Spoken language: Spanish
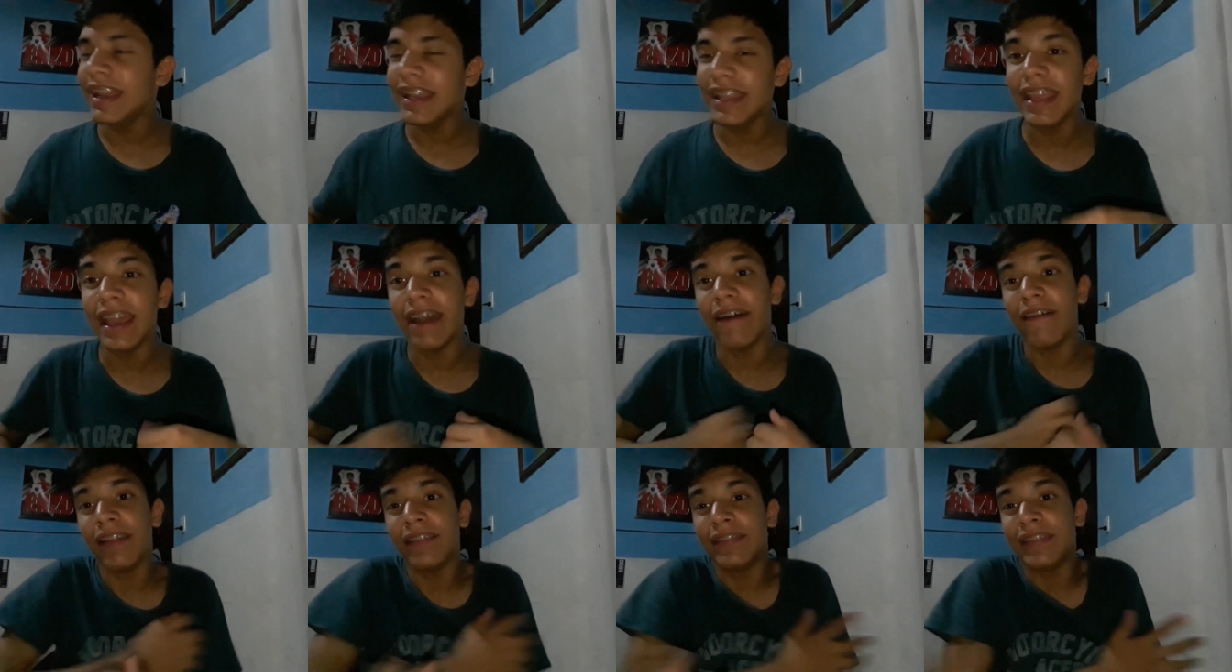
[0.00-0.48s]
y
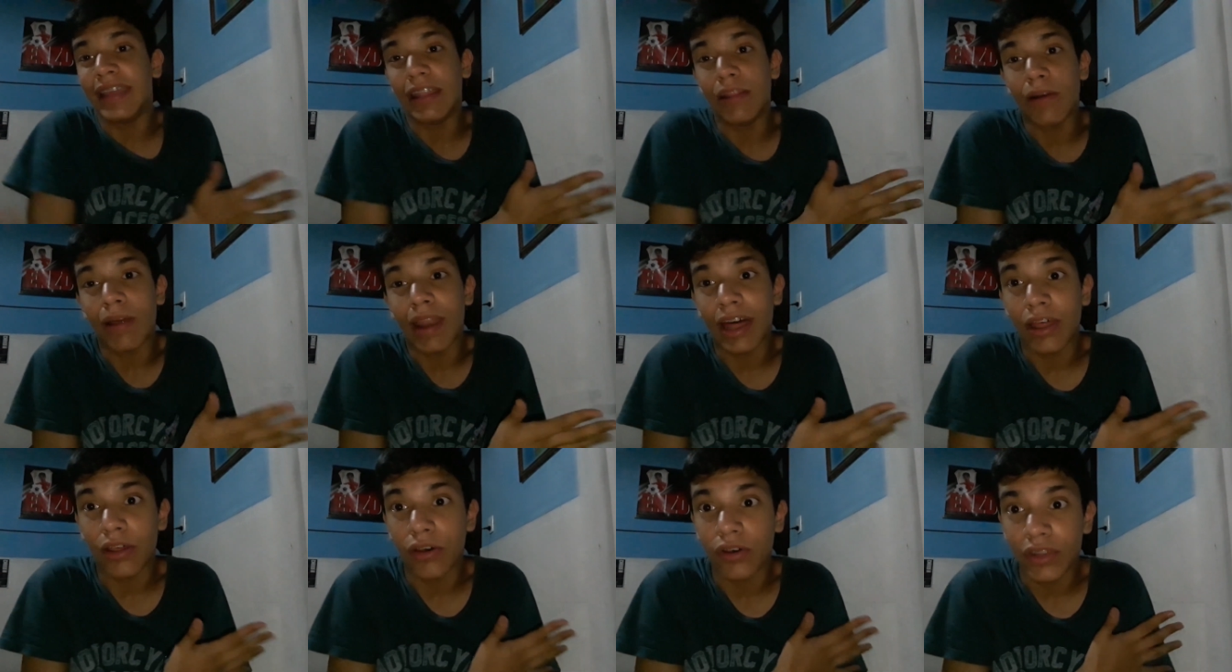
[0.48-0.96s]
haber estado al
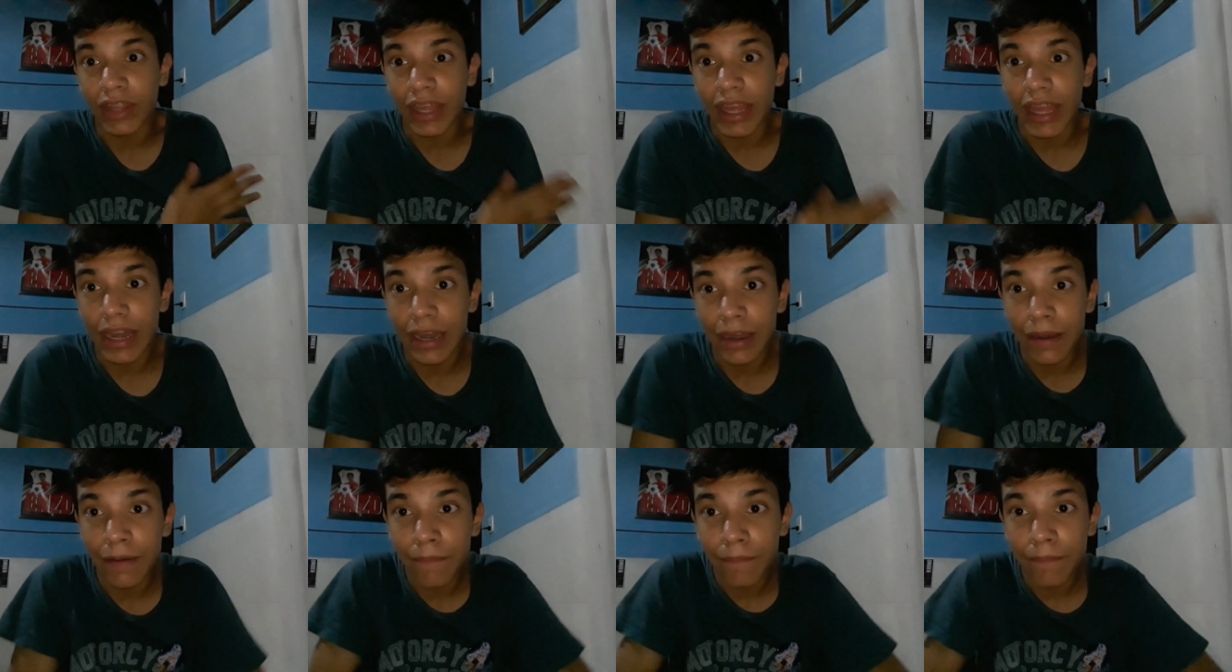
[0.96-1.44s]
lado de
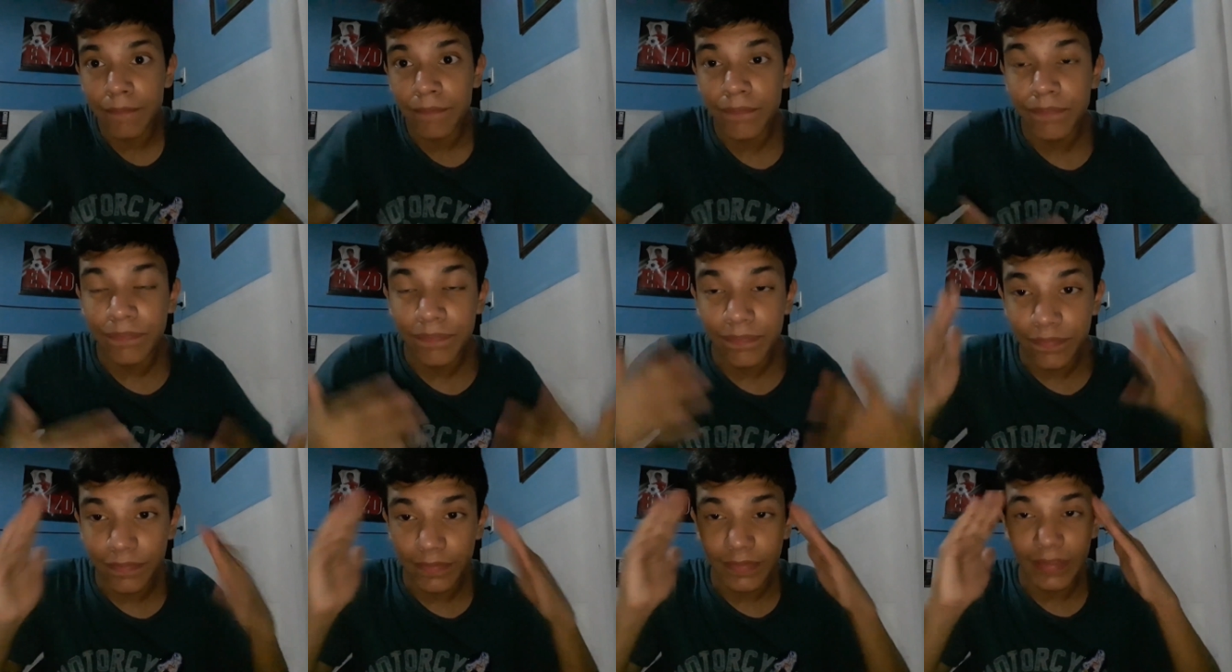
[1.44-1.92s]
él
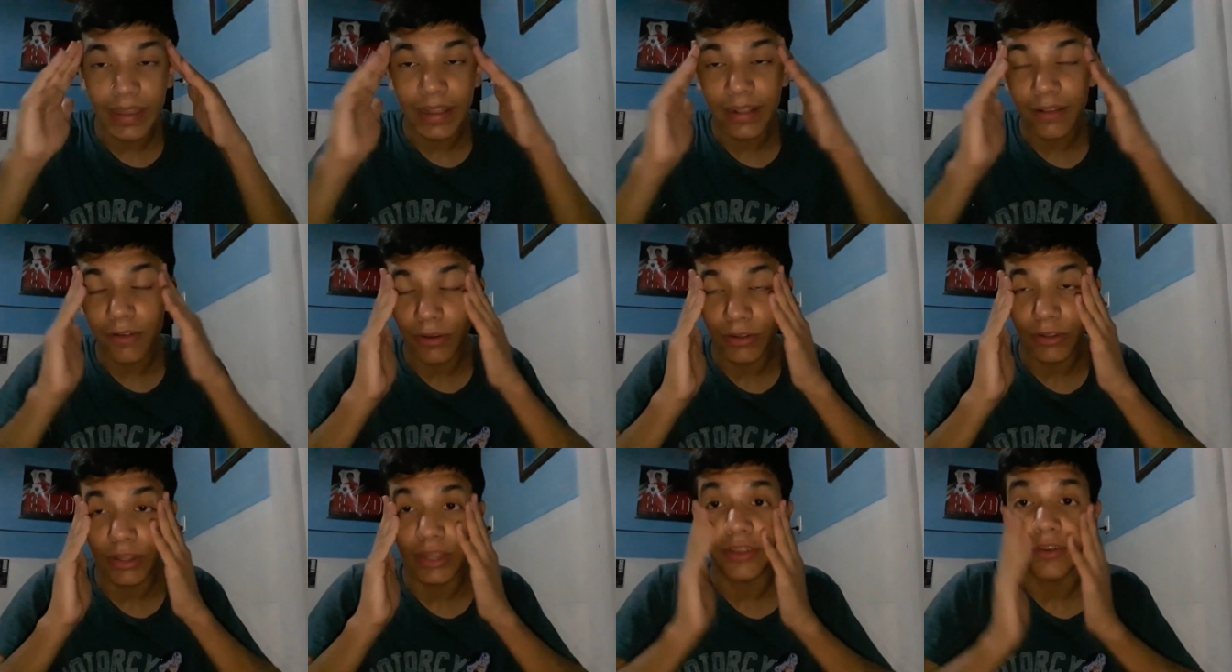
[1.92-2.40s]

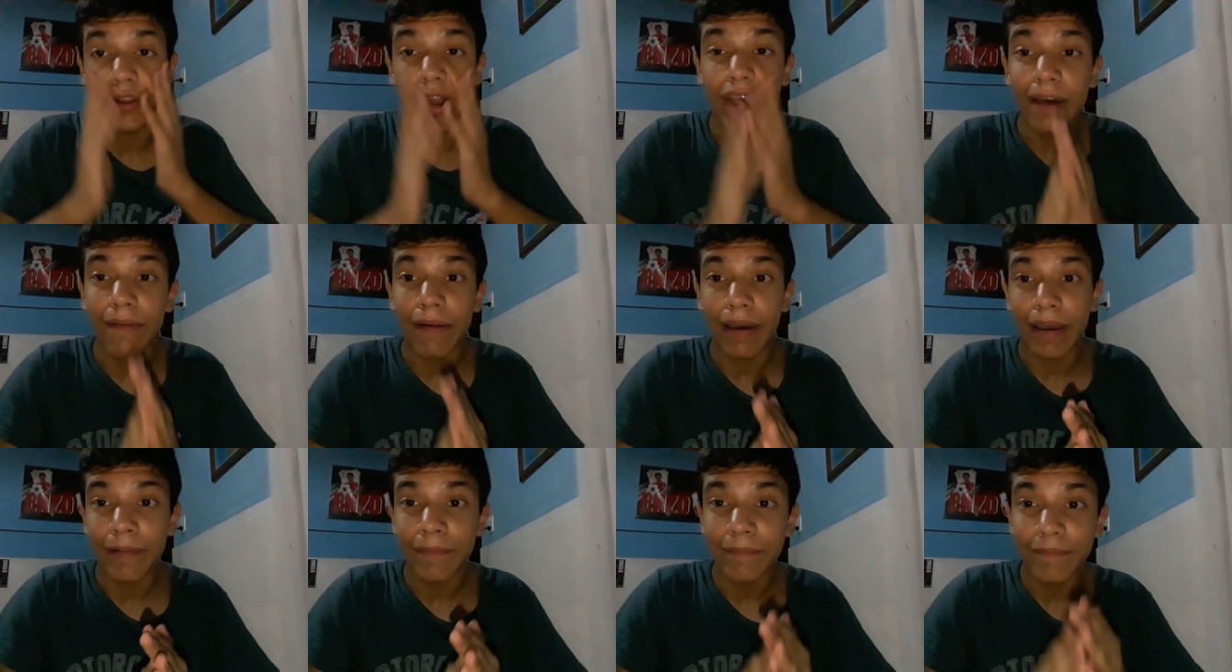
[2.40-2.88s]
cuando
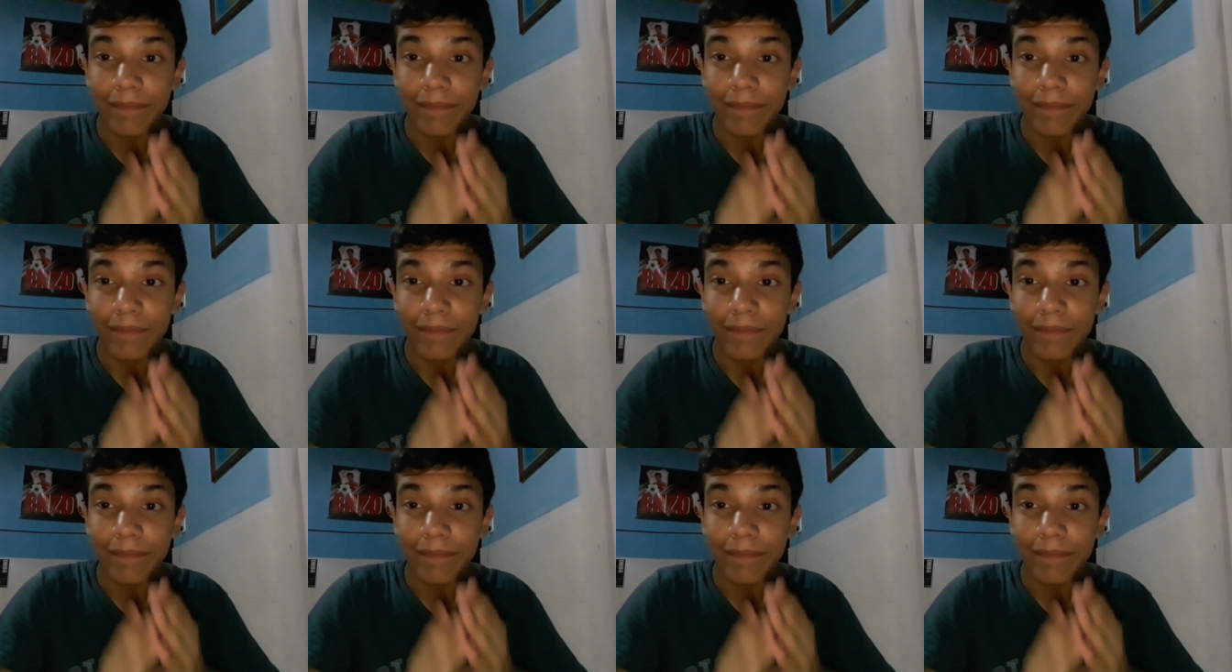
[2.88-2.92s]
lloraba.